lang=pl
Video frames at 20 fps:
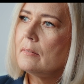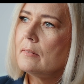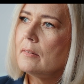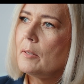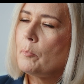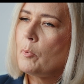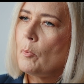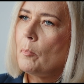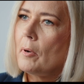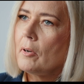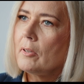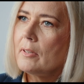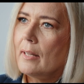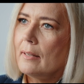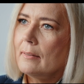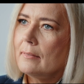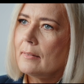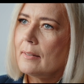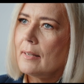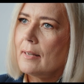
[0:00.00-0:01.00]
typu
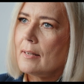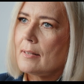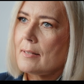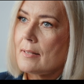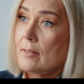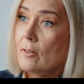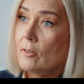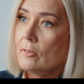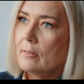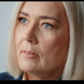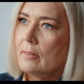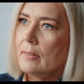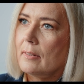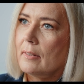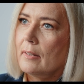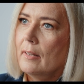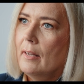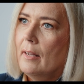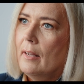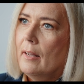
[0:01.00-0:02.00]
Bogdanka,
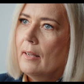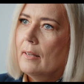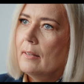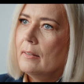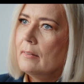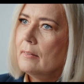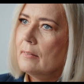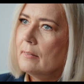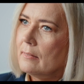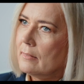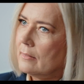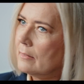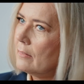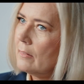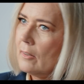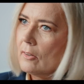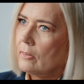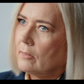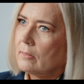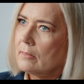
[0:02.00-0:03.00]
Zoty. Y,
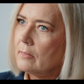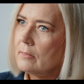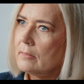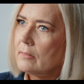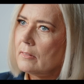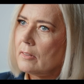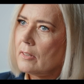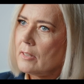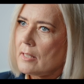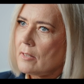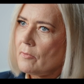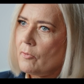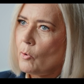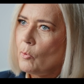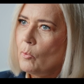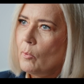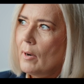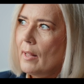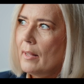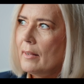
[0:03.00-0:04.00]
no, to jest w
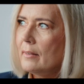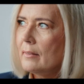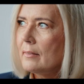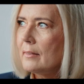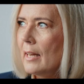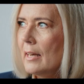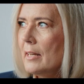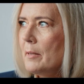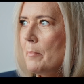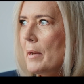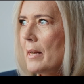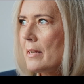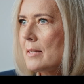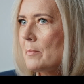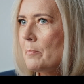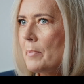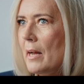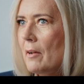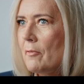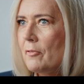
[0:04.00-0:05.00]
ogóle kaliber
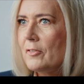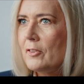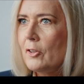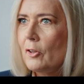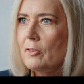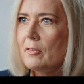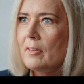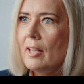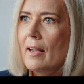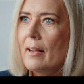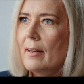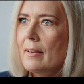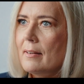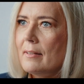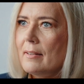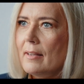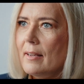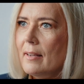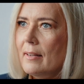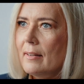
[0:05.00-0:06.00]
spraw
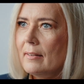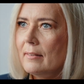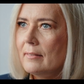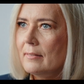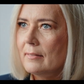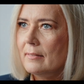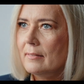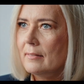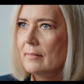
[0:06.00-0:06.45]
totalnie